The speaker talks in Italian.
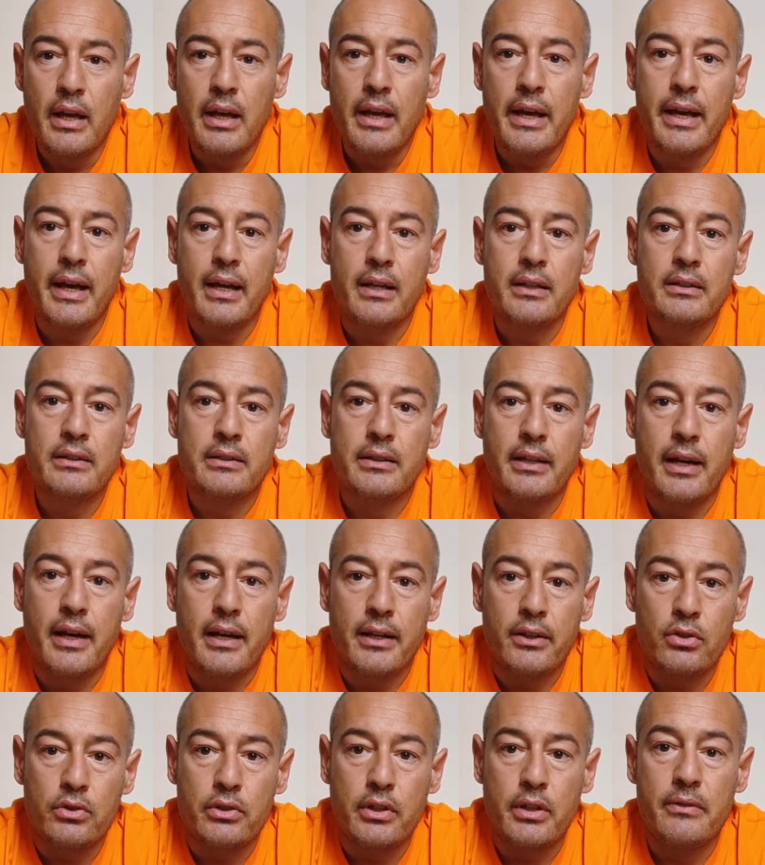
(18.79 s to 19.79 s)
e
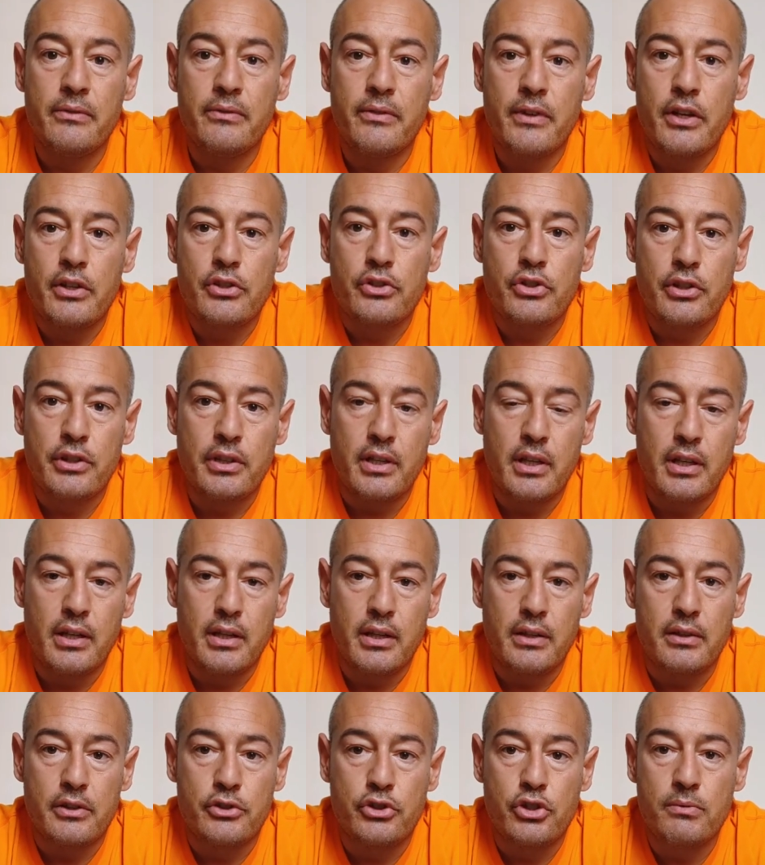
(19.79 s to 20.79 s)
all'interno invece
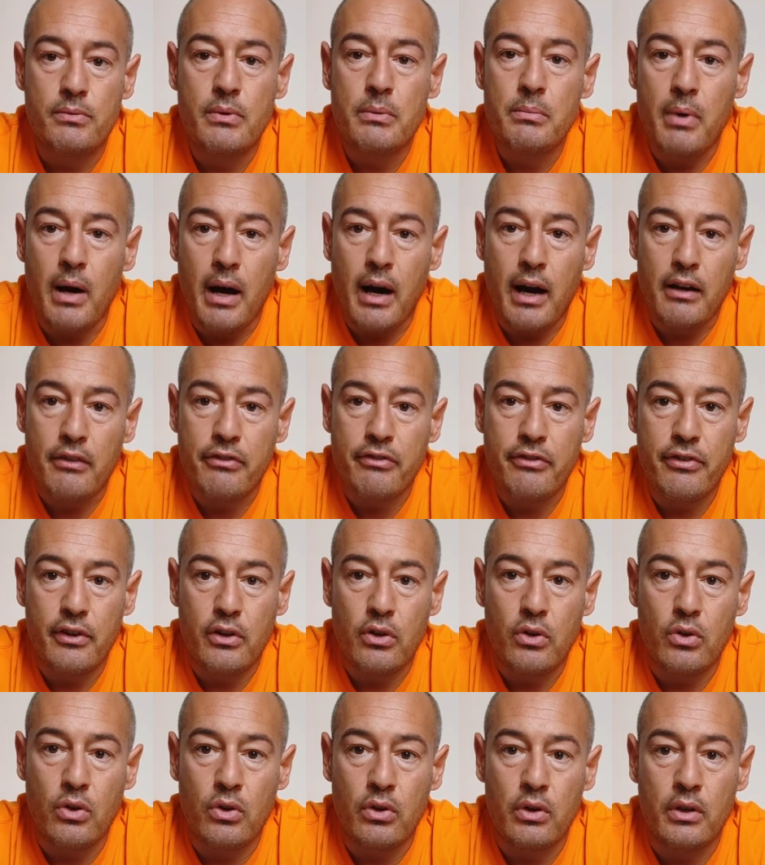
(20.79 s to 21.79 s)
dei cibi barf
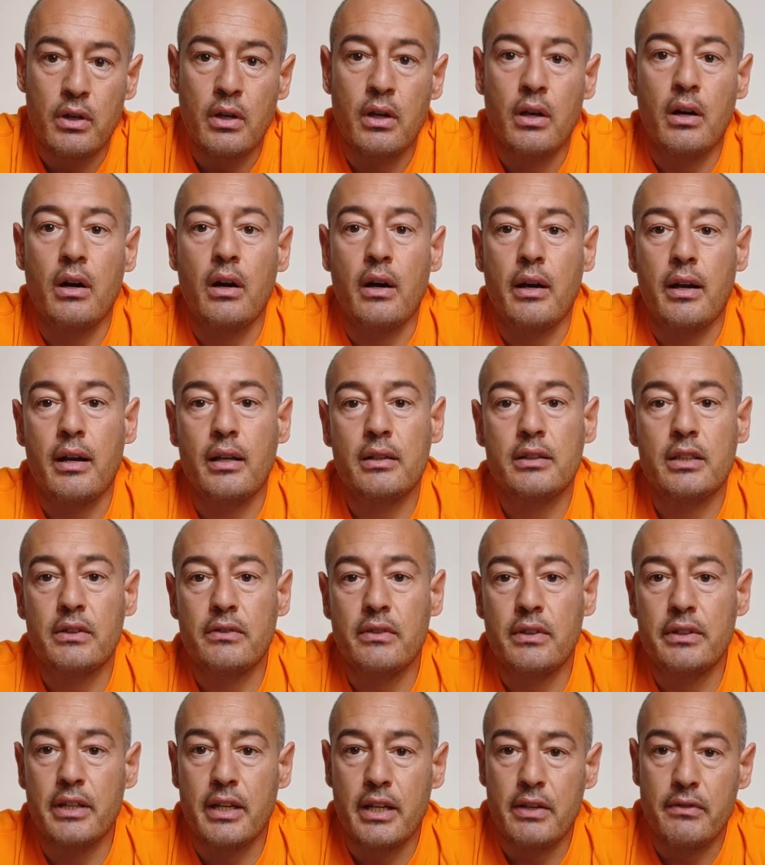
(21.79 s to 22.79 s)
con eh,
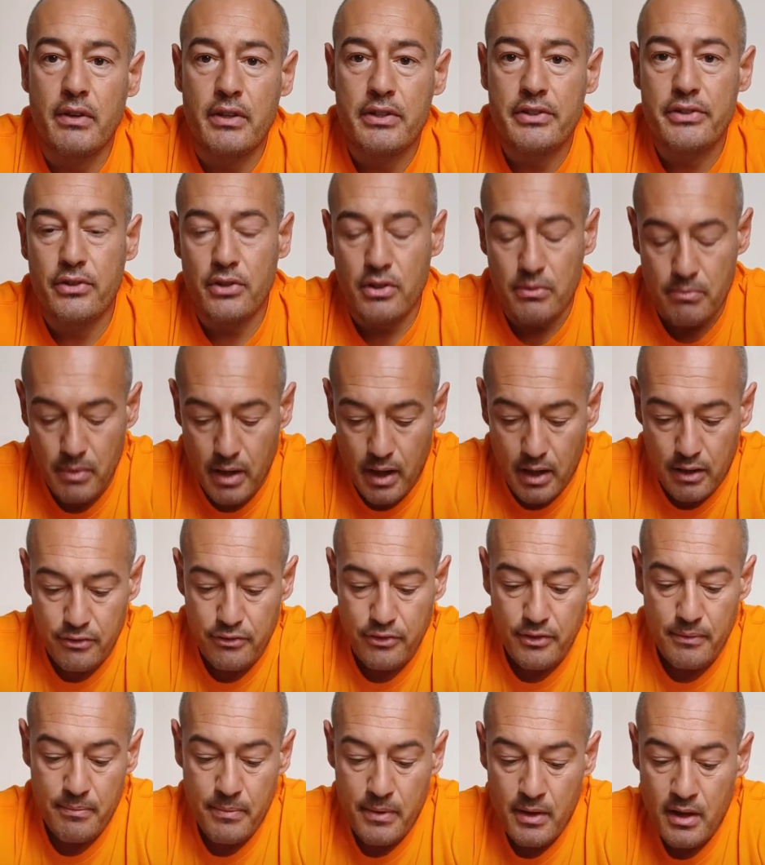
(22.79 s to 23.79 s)
relative derivazioni
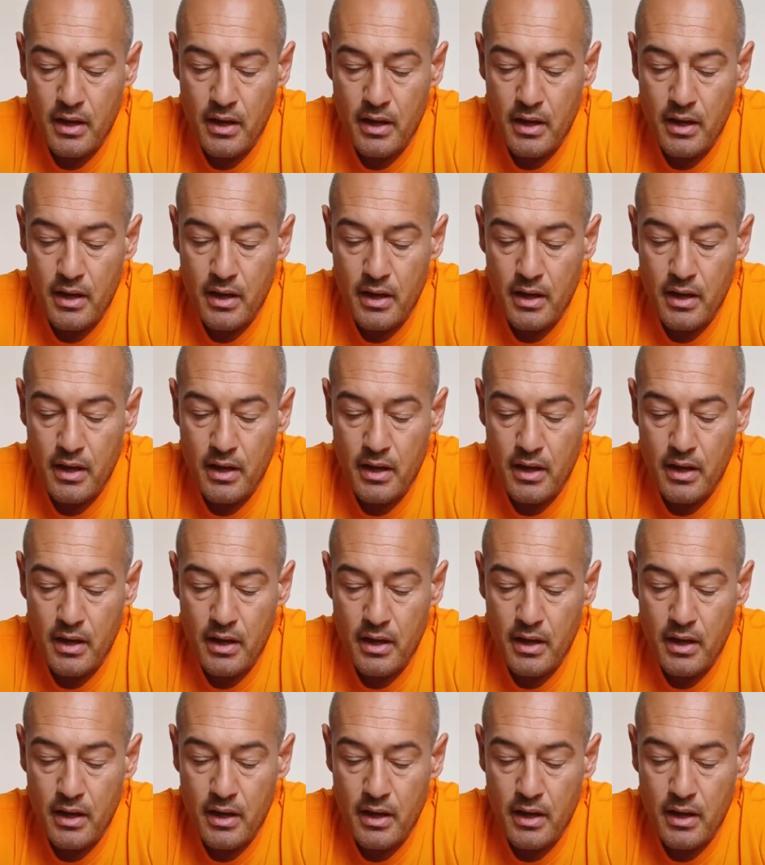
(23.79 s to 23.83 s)
barf.